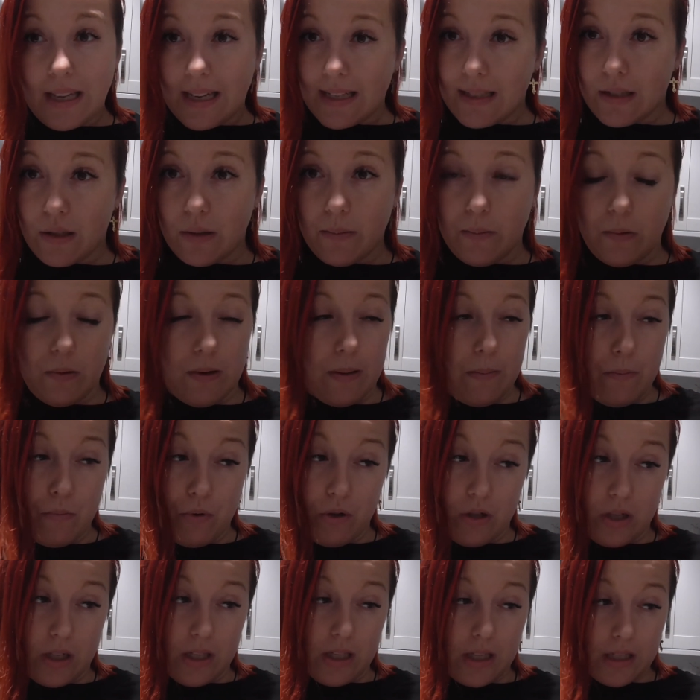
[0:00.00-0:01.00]
ja zrobiłam,
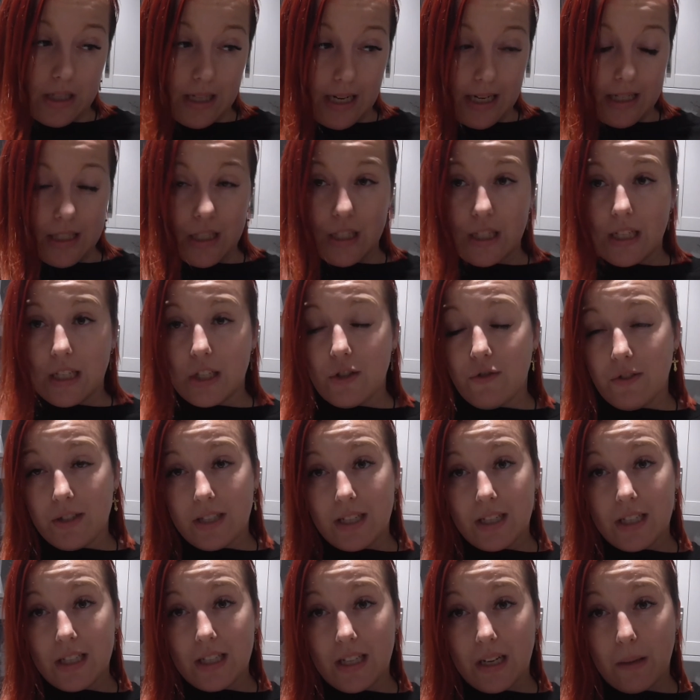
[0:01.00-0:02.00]
może nie tak, że ta
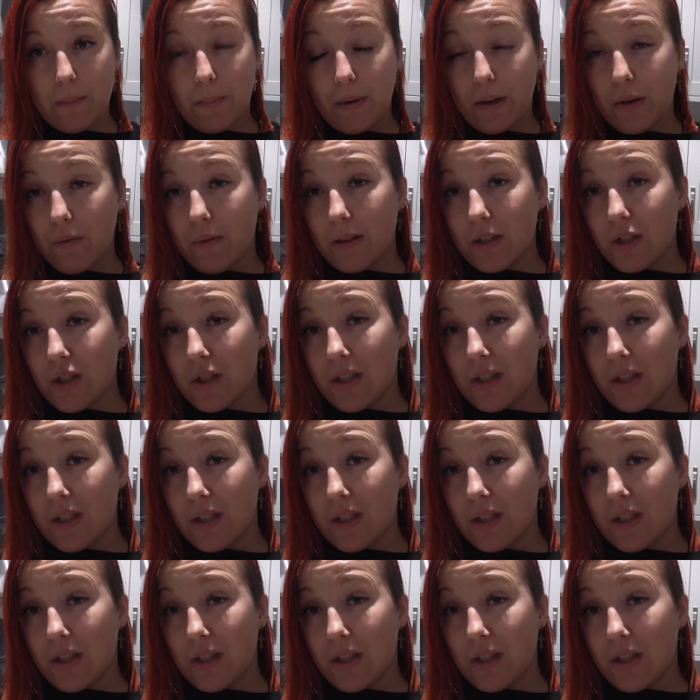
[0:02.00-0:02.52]
świeca się tak paliła,